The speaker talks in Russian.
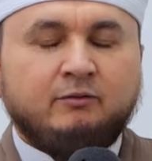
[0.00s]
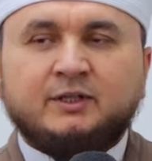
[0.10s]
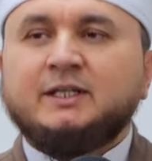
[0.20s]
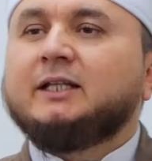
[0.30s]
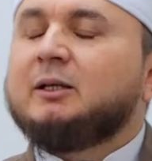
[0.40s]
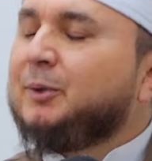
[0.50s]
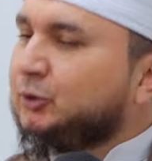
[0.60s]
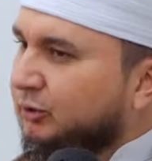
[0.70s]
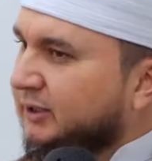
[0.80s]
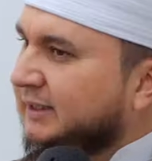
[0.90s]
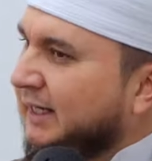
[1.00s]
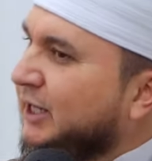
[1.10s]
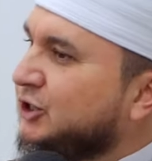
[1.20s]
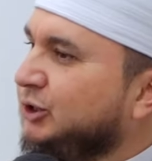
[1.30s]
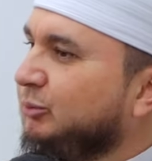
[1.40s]
Вернее, это подходит
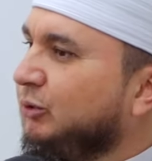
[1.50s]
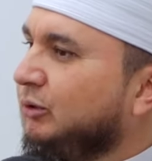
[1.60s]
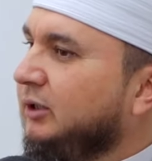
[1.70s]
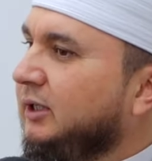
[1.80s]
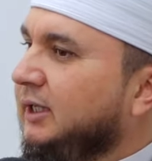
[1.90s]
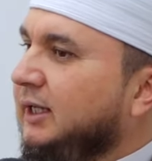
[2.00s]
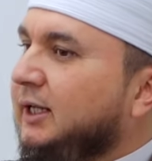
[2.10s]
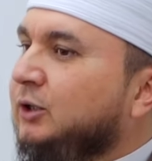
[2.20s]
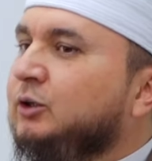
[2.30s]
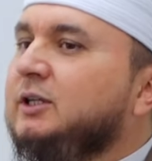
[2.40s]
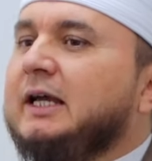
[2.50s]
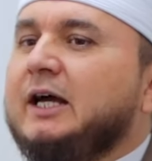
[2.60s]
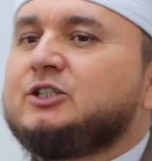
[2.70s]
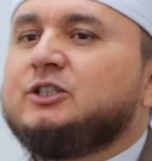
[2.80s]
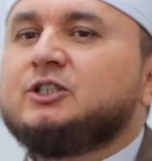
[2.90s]
каждому. Но не
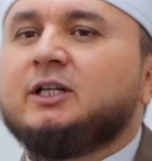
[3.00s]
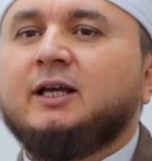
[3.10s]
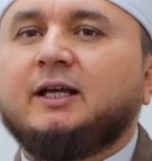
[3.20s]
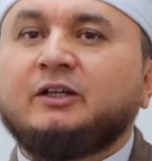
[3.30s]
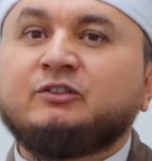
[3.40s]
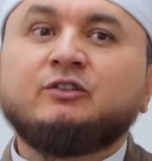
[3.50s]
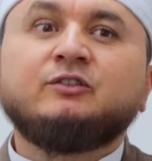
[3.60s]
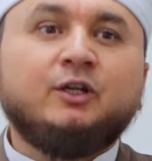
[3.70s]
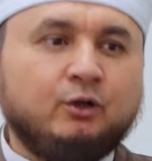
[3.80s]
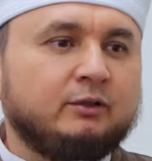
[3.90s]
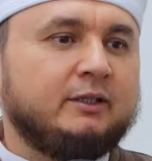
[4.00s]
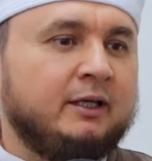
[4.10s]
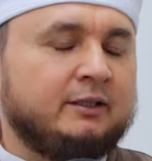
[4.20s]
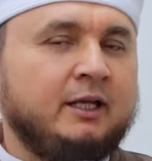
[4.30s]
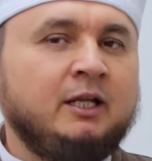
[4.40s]
каждый человек осознает
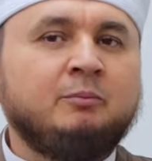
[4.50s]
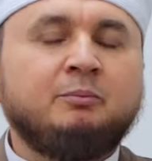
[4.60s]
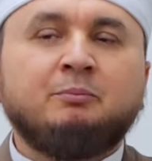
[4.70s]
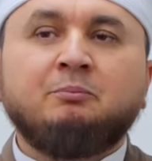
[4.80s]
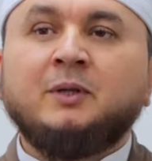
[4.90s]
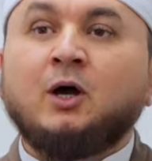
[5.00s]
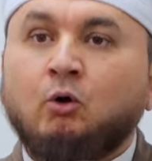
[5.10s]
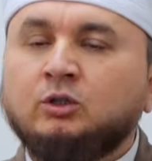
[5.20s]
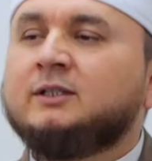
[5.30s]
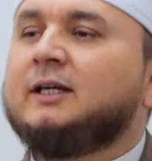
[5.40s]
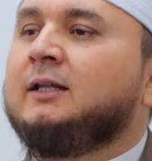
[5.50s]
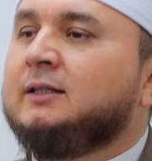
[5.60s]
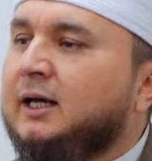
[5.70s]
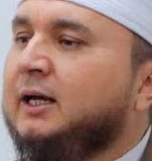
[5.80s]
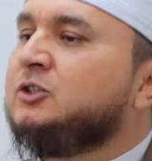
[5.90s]
это или находит
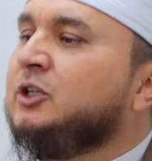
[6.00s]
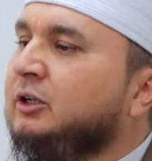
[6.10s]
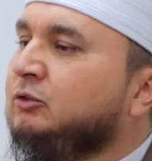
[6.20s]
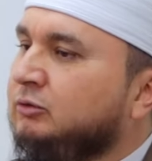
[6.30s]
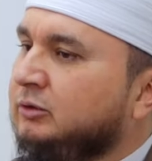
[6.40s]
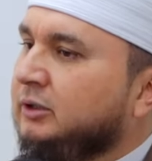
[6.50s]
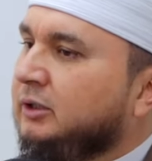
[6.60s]
Аллаха через,